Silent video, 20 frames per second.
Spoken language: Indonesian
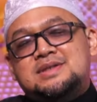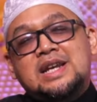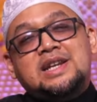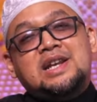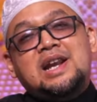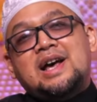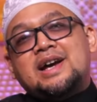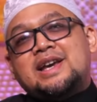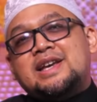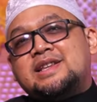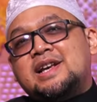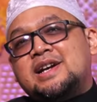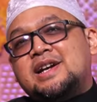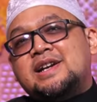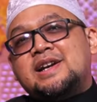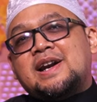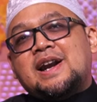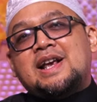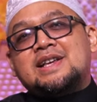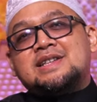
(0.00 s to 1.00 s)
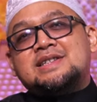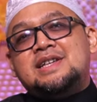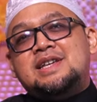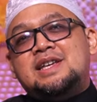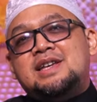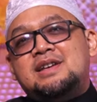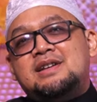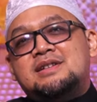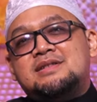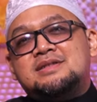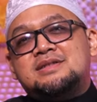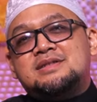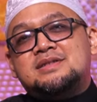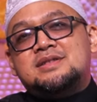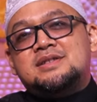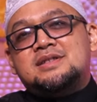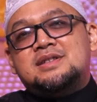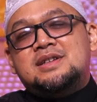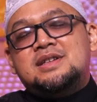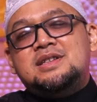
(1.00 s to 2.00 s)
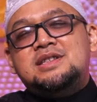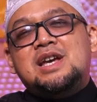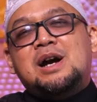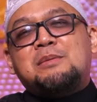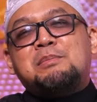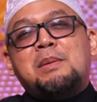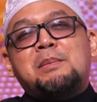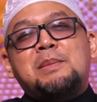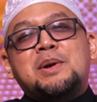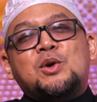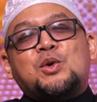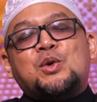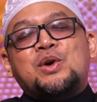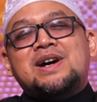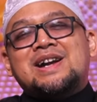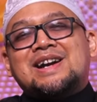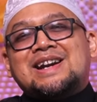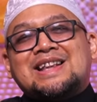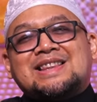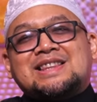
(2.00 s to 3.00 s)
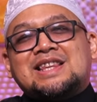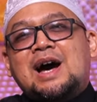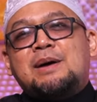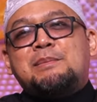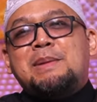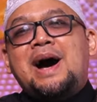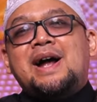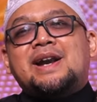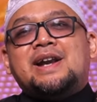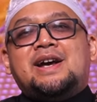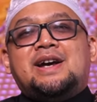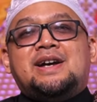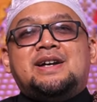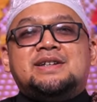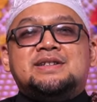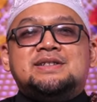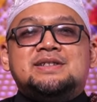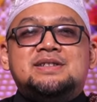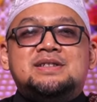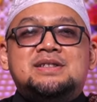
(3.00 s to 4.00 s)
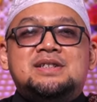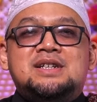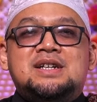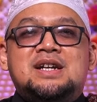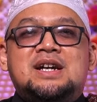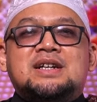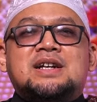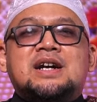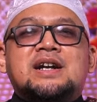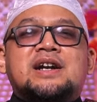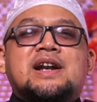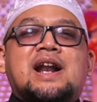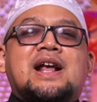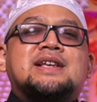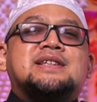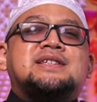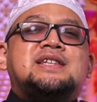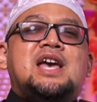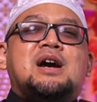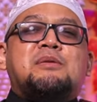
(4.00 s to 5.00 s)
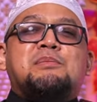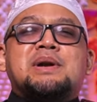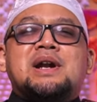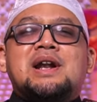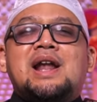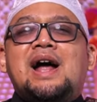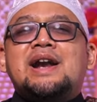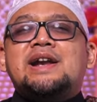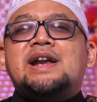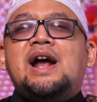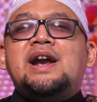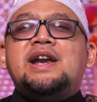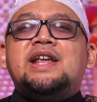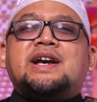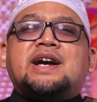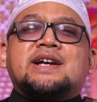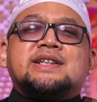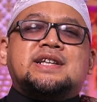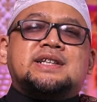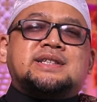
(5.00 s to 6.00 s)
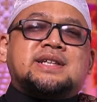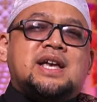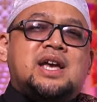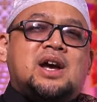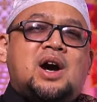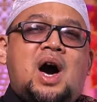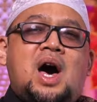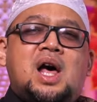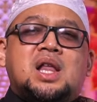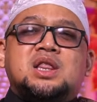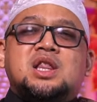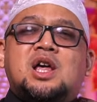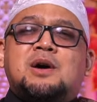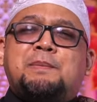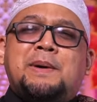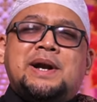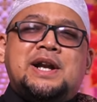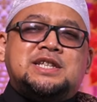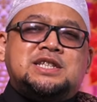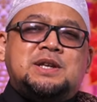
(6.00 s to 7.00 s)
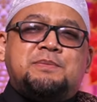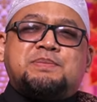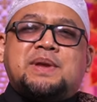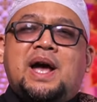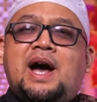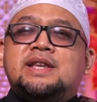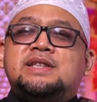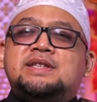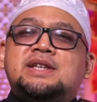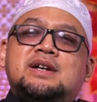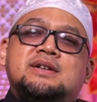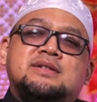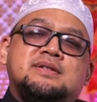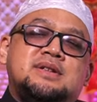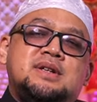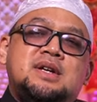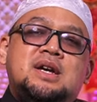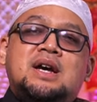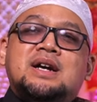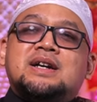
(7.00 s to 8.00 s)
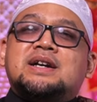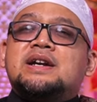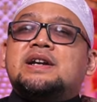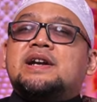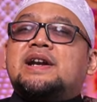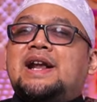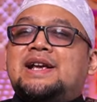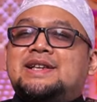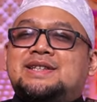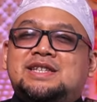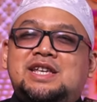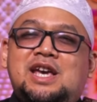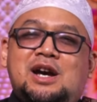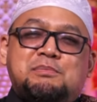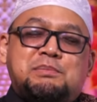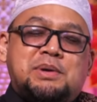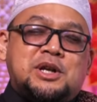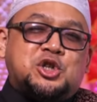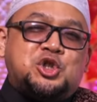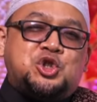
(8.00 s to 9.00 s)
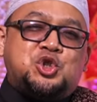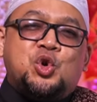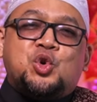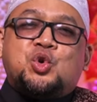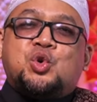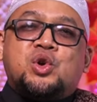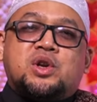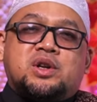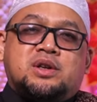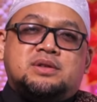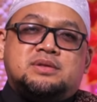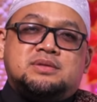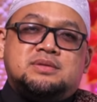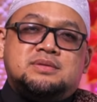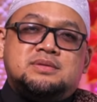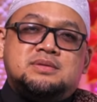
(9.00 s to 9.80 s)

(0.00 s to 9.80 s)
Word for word: Jadilah kita generasi yang memeluk rat amanah generasi yang meneladani kasih sayang Allah pada ciptaannya, generasi yang bersyukur